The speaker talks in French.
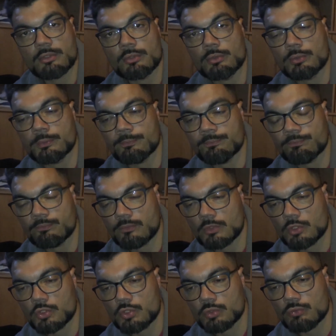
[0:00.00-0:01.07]
de...
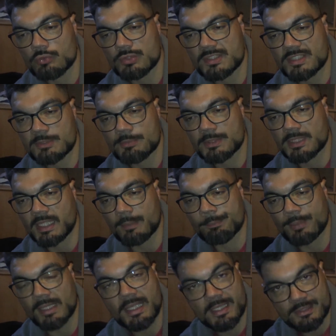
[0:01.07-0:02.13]
Je ne vous expliquerai
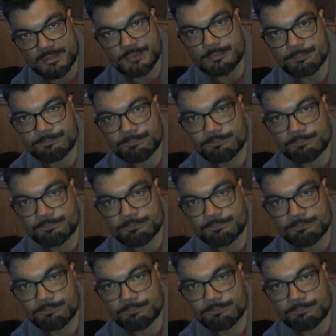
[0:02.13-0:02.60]
pas les raisons,